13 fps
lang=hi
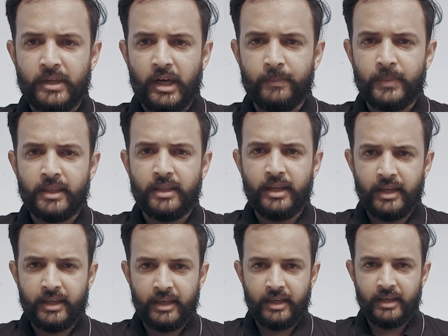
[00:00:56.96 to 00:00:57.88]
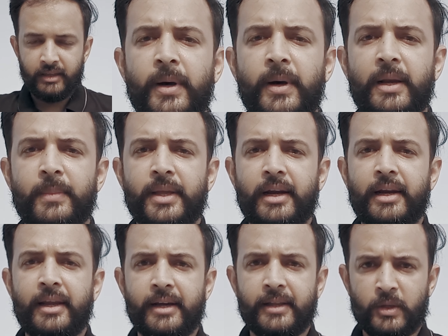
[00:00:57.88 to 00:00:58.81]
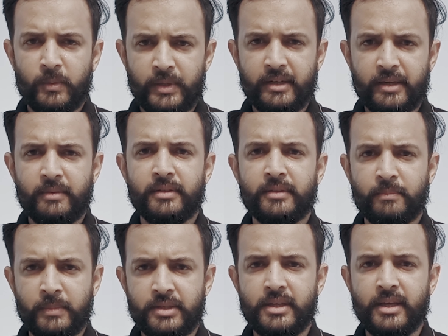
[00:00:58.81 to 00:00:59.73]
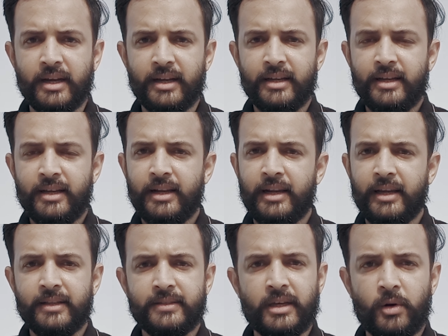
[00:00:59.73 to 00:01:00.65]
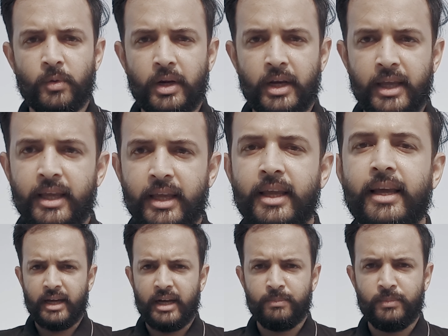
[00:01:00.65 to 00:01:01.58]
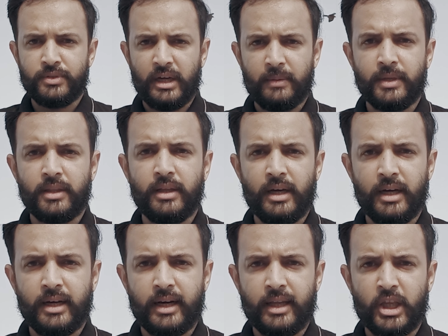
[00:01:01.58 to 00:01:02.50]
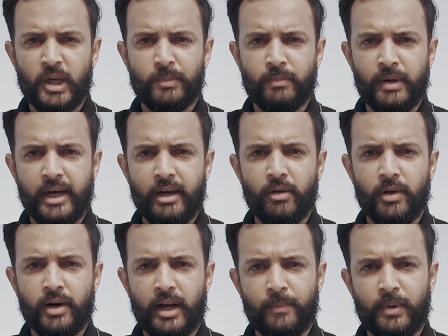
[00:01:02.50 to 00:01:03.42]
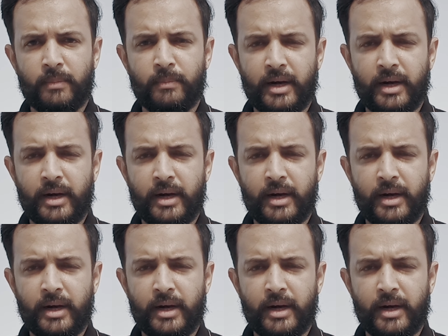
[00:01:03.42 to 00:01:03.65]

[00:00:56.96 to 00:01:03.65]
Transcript: मजामत नहीं की मोबाइल मेरा ले गए तो मैं बच गया लेकिन ज़रूरी नहीं कि आप मजामत ना करें तो मोबाइल और आपका